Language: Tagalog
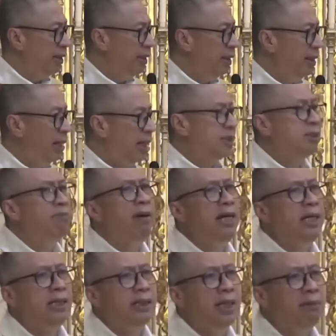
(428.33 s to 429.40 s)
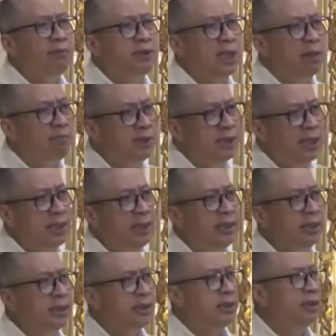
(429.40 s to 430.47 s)
As many times I have said
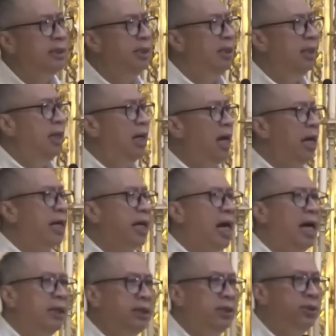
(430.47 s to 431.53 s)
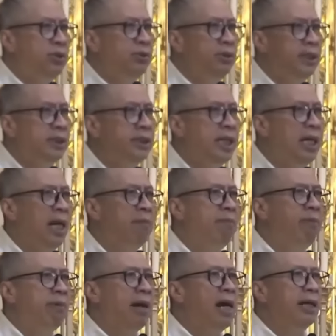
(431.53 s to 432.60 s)
this, our attitude is the
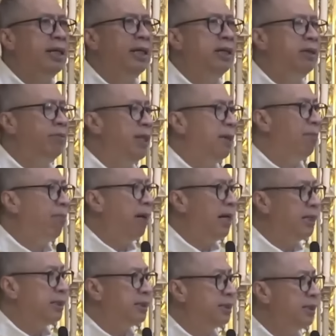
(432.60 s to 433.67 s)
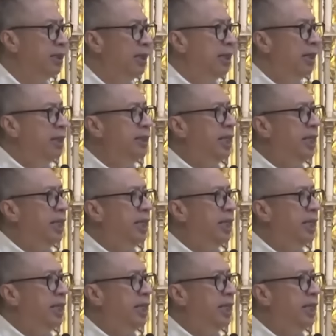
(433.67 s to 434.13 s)
librarian of the past, the